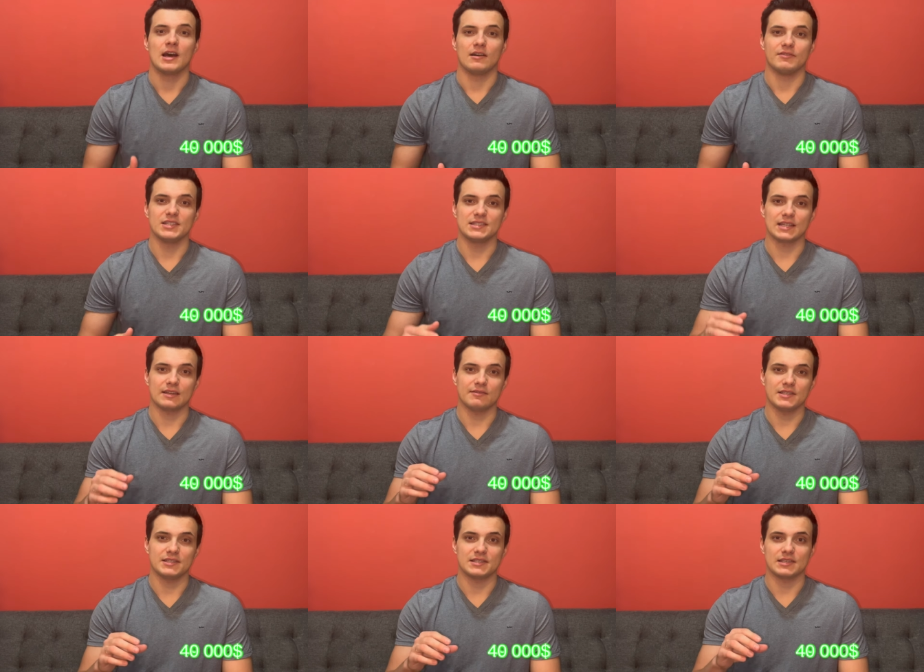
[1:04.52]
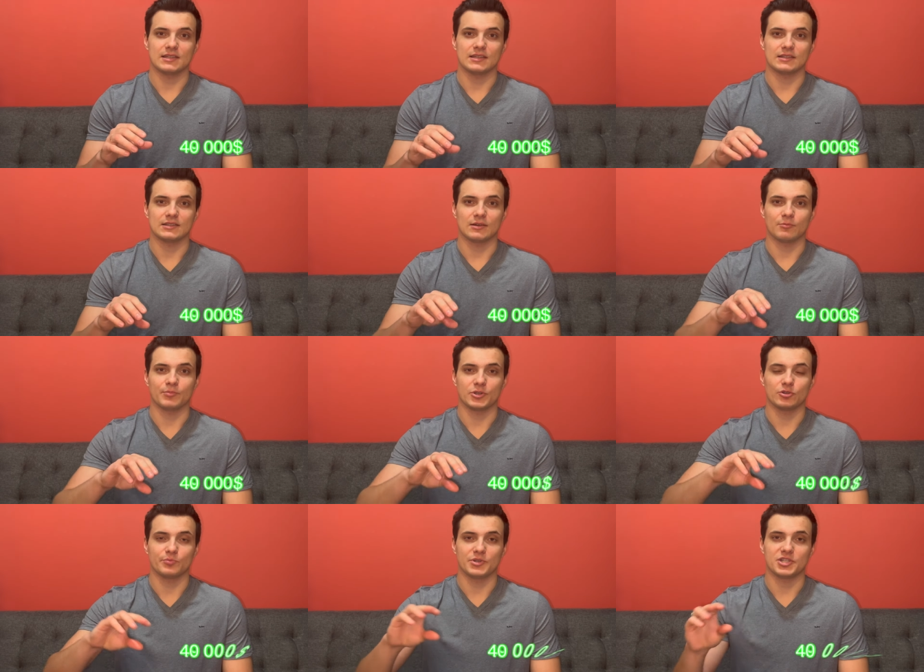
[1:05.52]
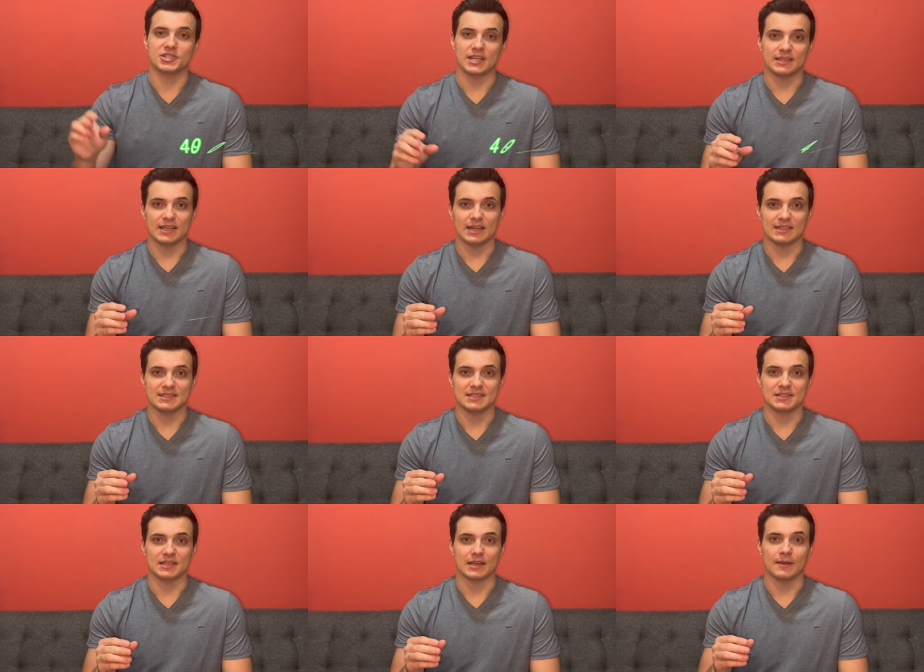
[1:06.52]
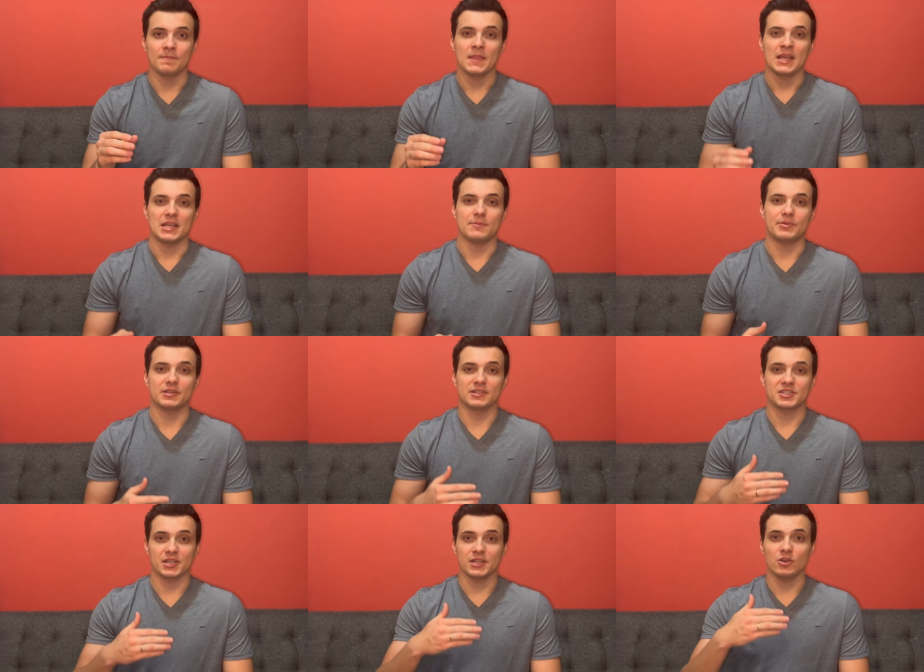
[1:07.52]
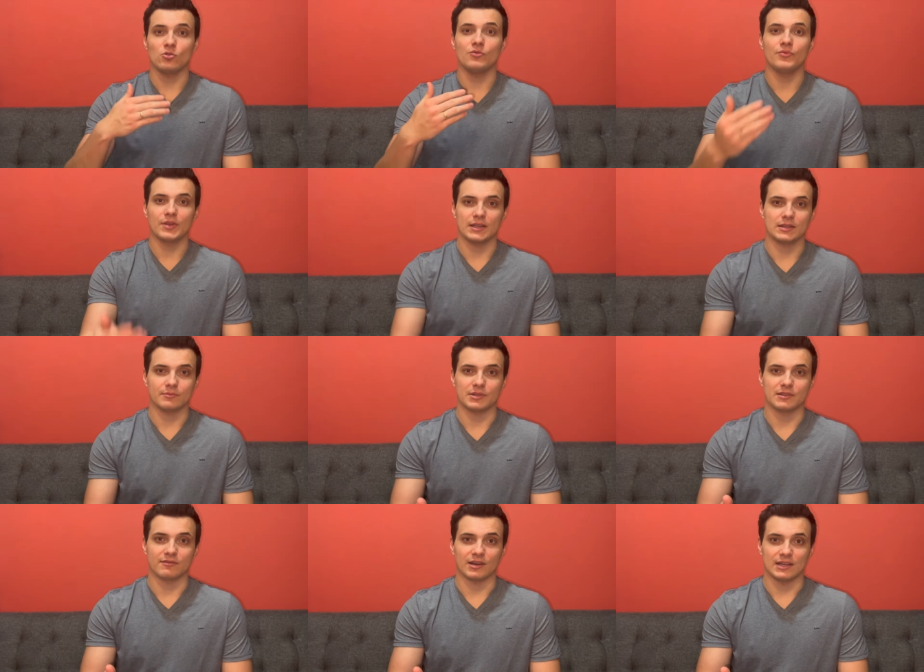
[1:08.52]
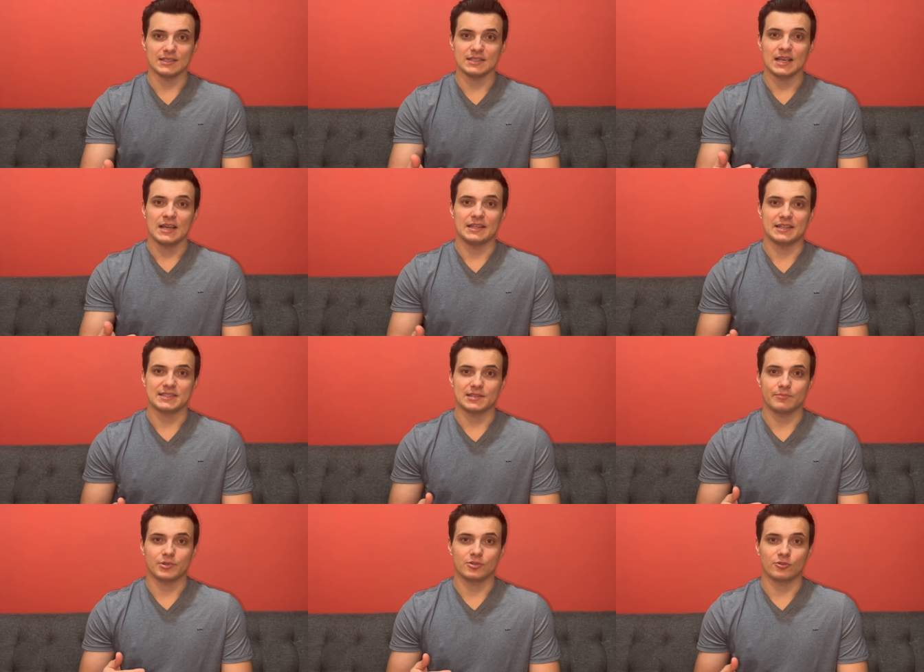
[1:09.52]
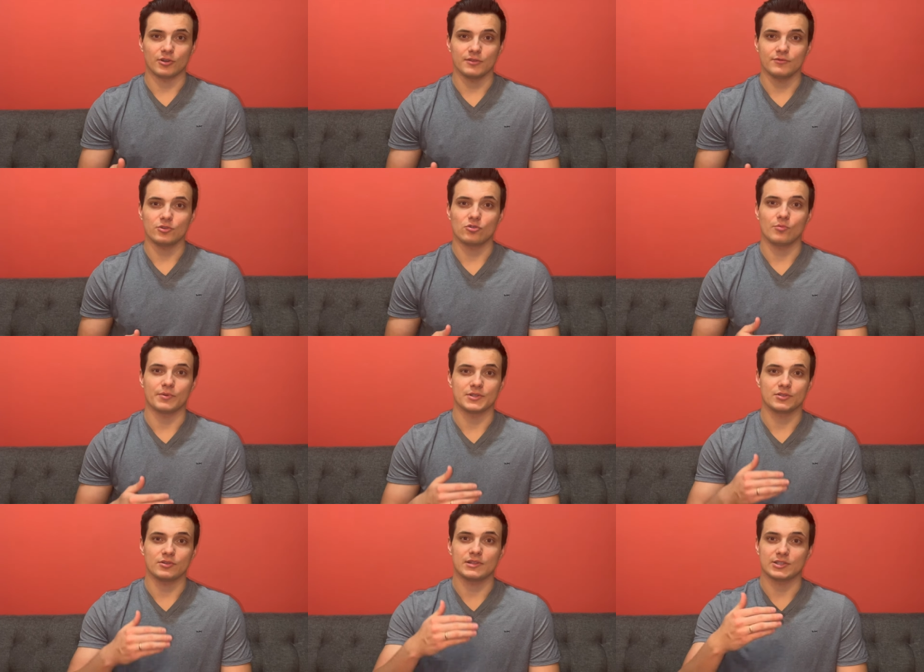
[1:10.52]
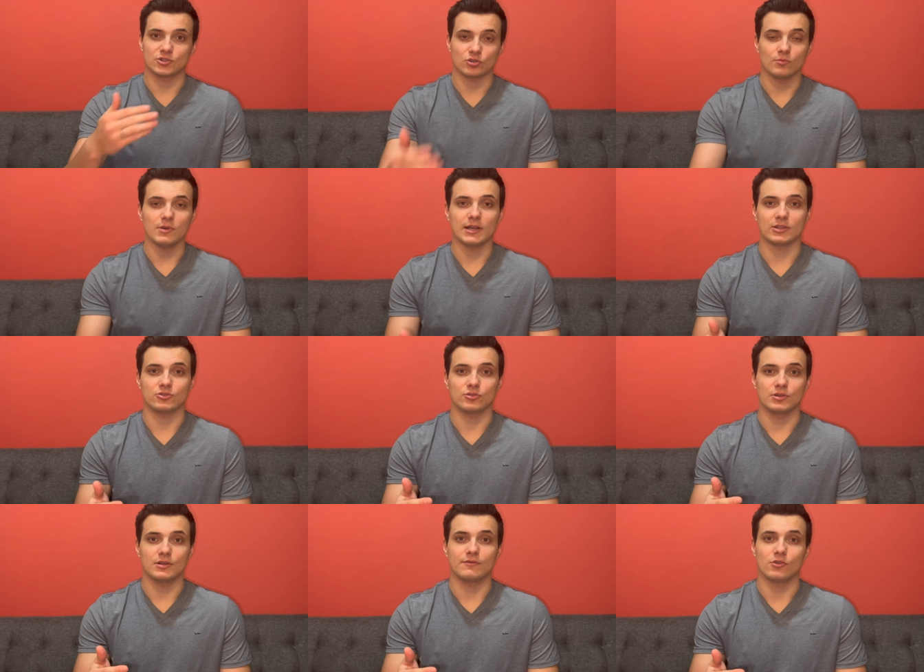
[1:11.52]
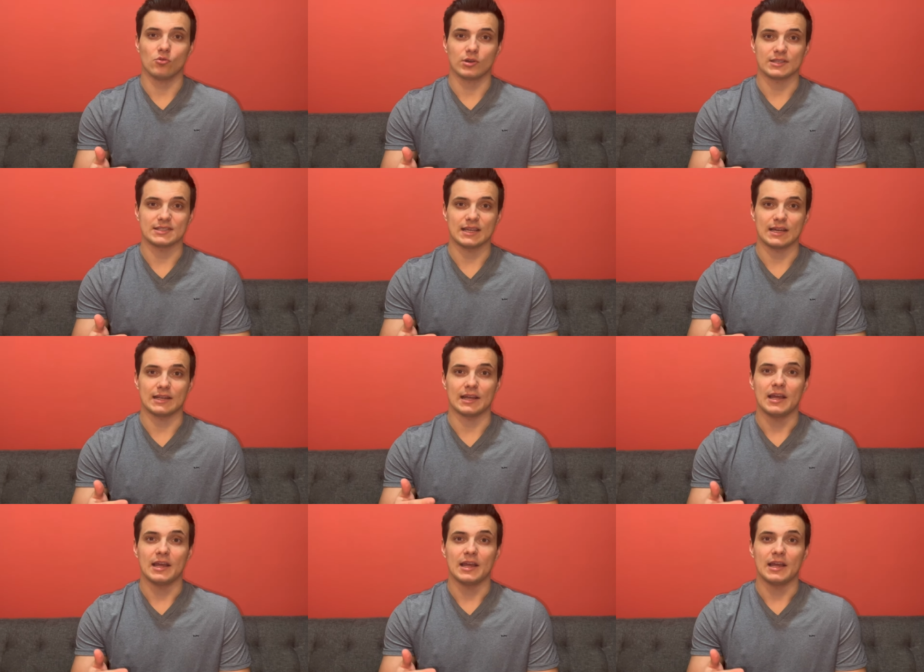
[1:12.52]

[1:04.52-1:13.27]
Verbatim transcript: Вы ставите э, предупреждение о цене, и приложение уведомит вас, если биткоин вдруг упадет до суммы, которую вы указали.